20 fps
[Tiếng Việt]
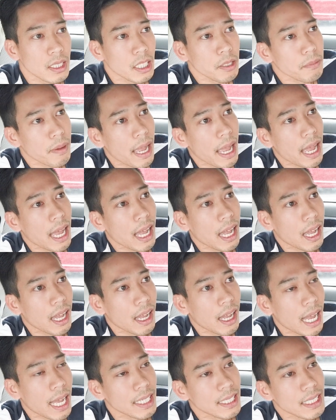nhưng
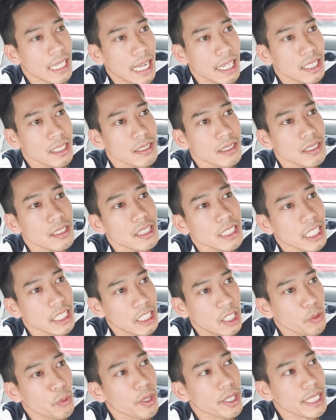mà anh đã đưa ra
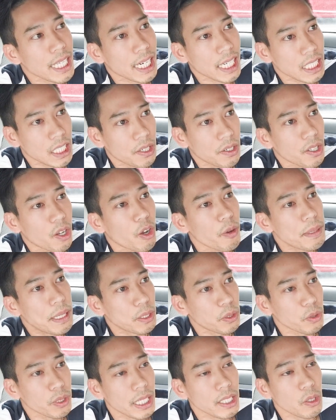những nguyên nhân này rồi thôi bây
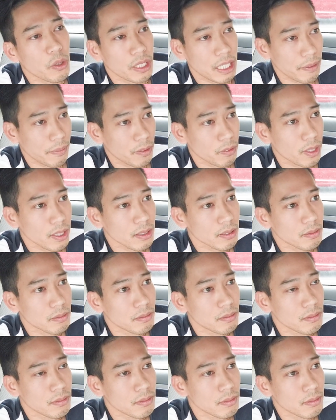giờ tôi thấy tội nghiệp anh quá
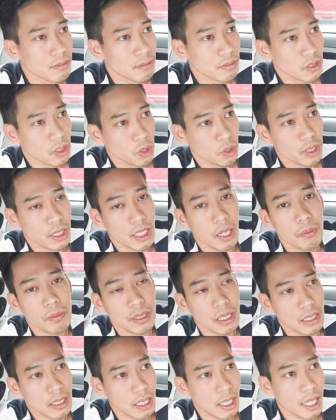tôi không
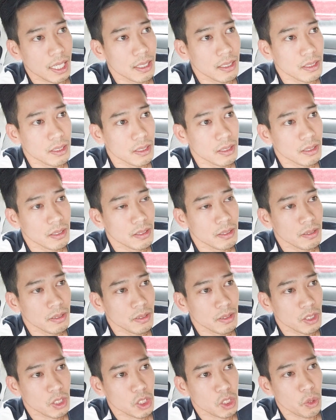xử tử anh
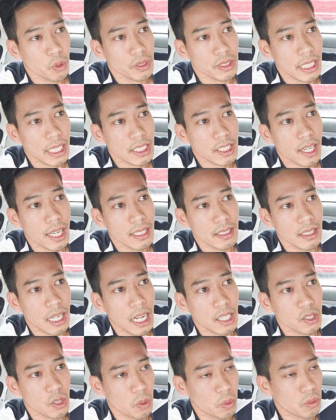tôi sẽ cho anh
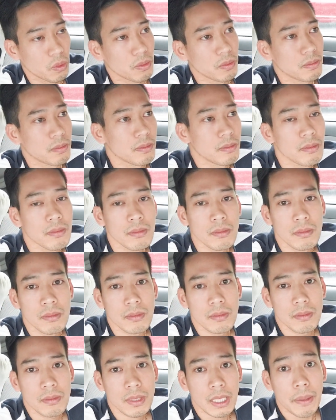ở tù
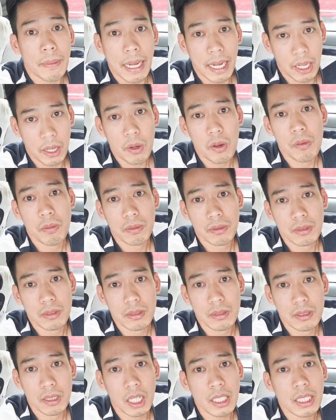các bạn hiểu không
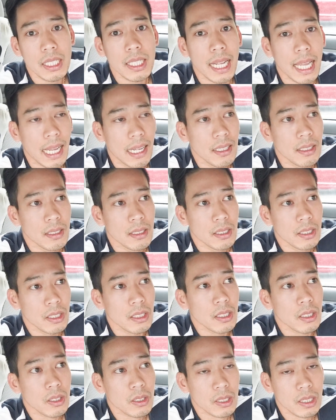đó chính là
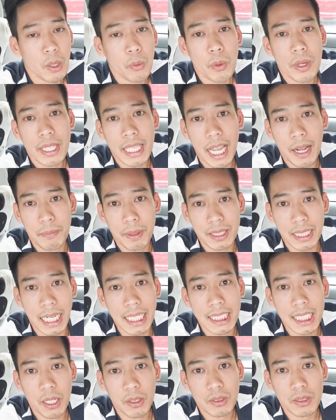cái nguyên nhân mà
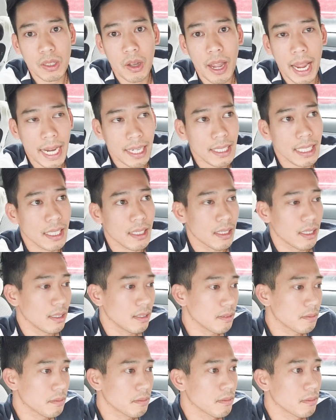tại sao tòa án nó ra đời